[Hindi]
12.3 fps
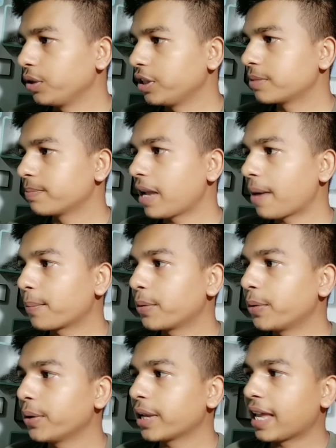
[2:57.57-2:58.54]
तो इसमें
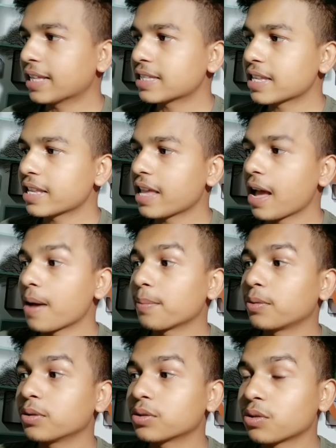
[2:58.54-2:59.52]
आपको कैसे है
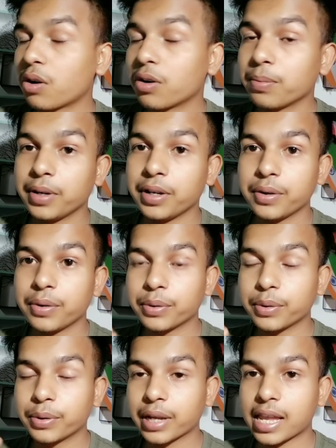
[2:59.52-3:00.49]
आपको शॉर्ट वीडियो
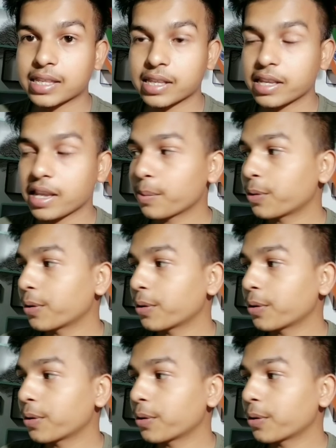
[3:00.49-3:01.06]
को कैसे है